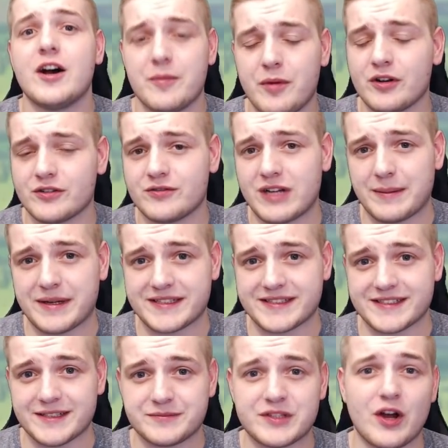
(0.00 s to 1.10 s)
Moin Leute, Trimax
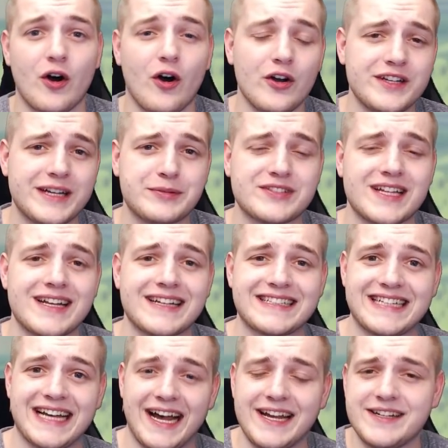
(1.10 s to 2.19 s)
hier. Heute gibt es leider
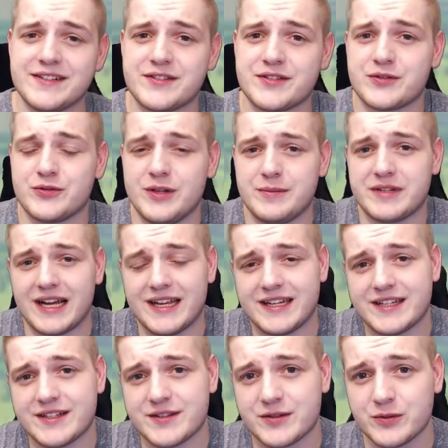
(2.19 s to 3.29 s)
keinen Stream, da
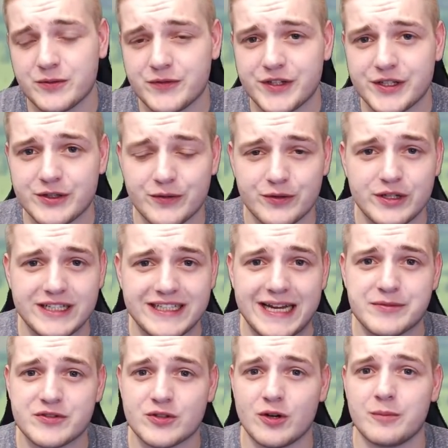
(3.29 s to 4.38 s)
ich zu viel noch für die
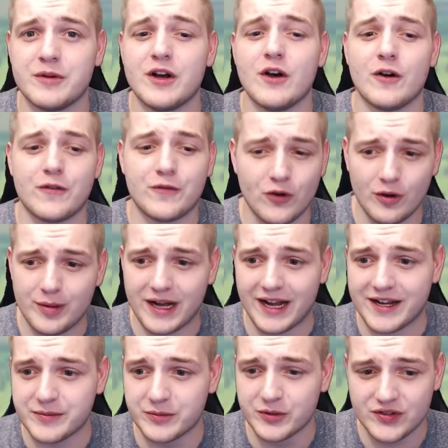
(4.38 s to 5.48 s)
Gamescom
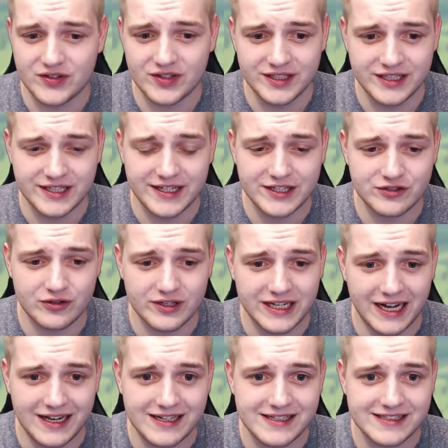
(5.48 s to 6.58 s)
vorbereiten muss. In Clash
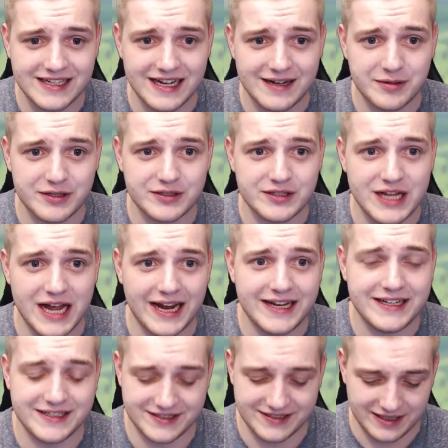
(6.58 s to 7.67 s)
Royale ist aber
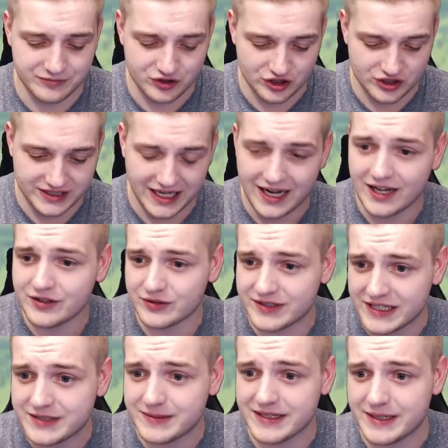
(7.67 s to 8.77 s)
einiges am Start und
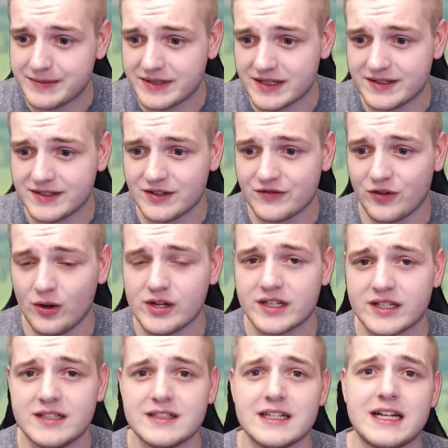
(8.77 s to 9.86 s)
deswegen gibt es jetzt diese
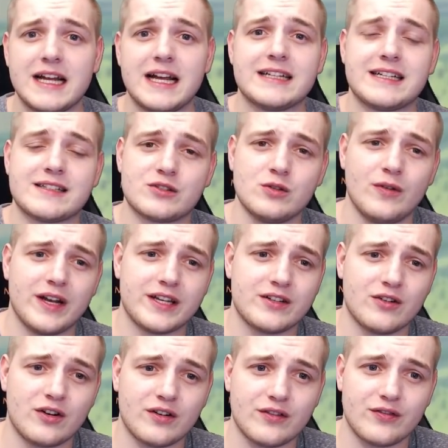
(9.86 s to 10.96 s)
Folge. Dazu werde ich
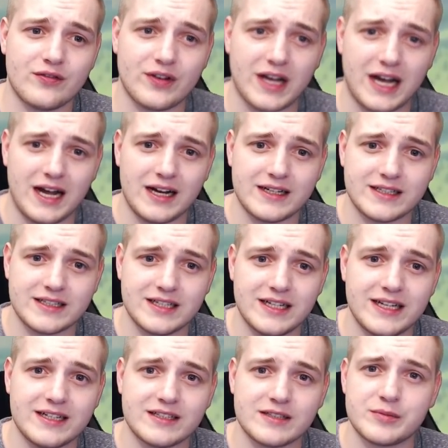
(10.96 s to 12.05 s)
noch Fragen
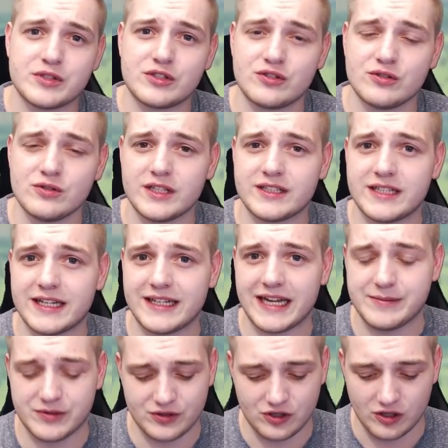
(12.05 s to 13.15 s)
klären bezüglich der
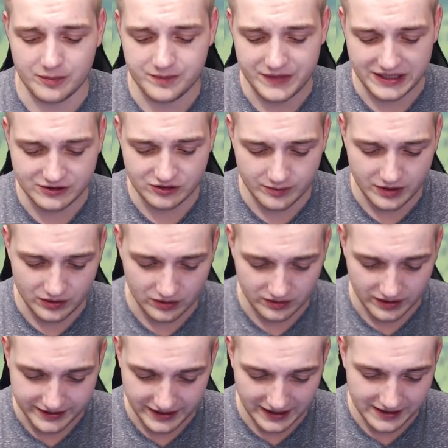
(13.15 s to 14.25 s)
Gamescom. Das kommt auch noch
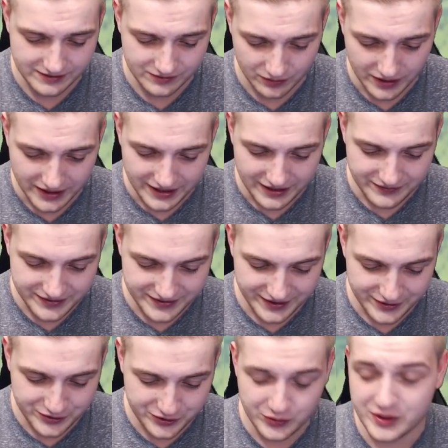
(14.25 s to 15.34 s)
gleich. Also, wir
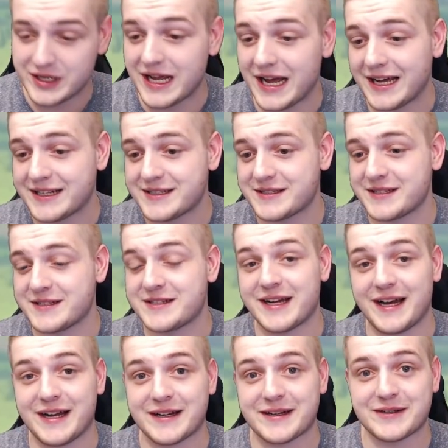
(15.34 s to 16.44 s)
sind schon in 18
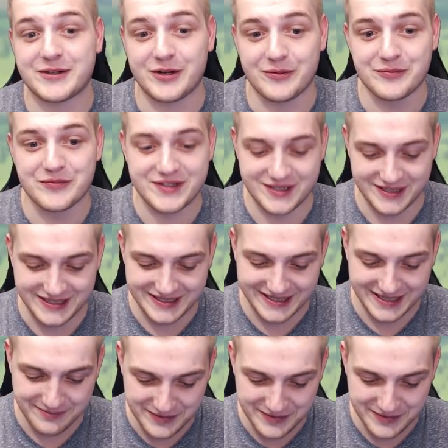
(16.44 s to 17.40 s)
Tagen, kommt der